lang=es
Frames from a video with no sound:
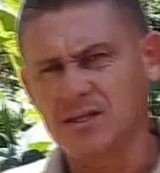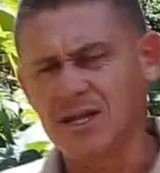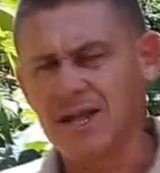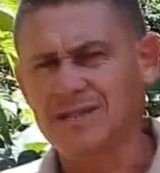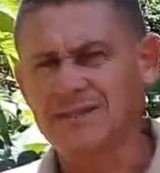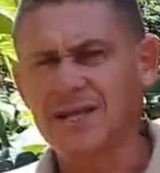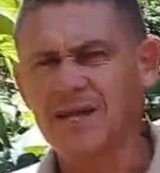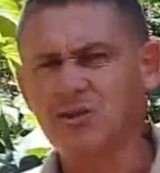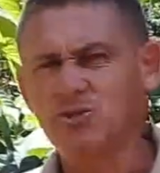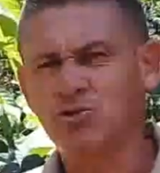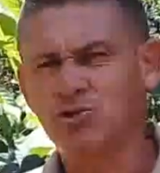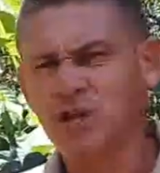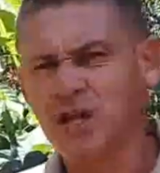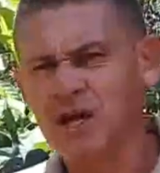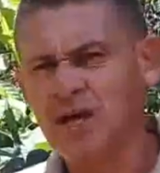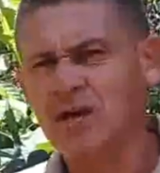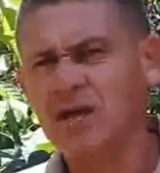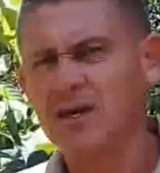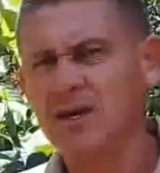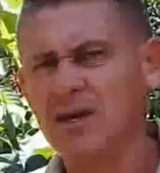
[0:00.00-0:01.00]
tratando
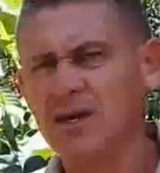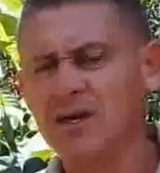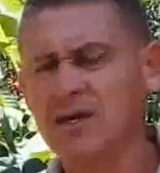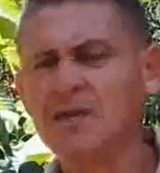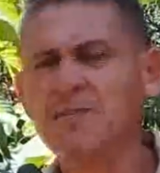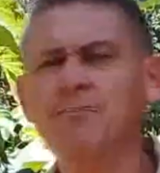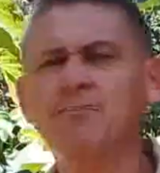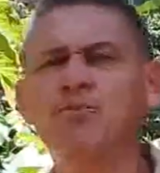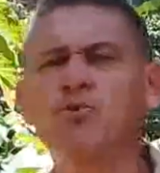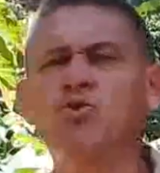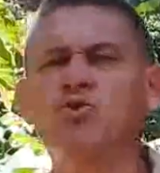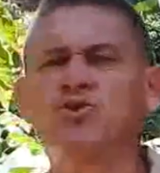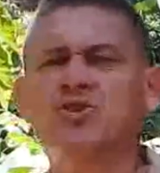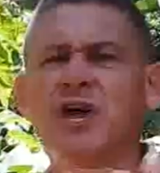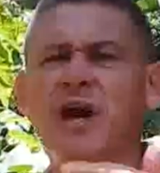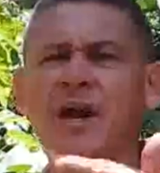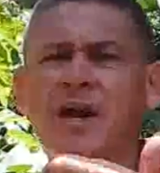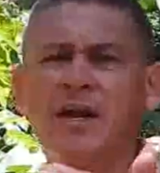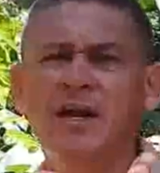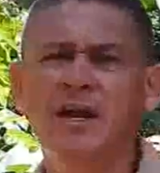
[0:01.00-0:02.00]
de
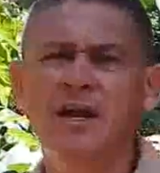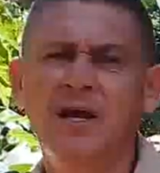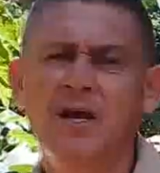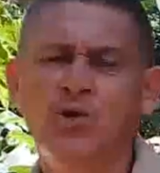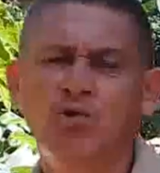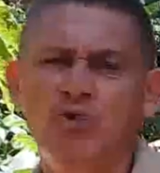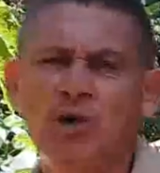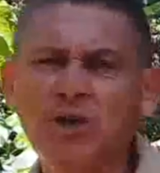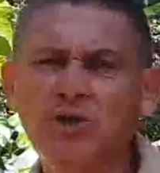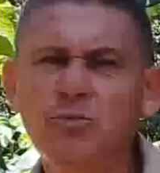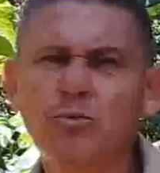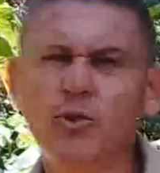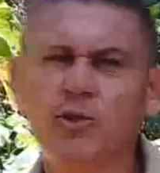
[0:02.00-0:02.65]
impulsar nuestro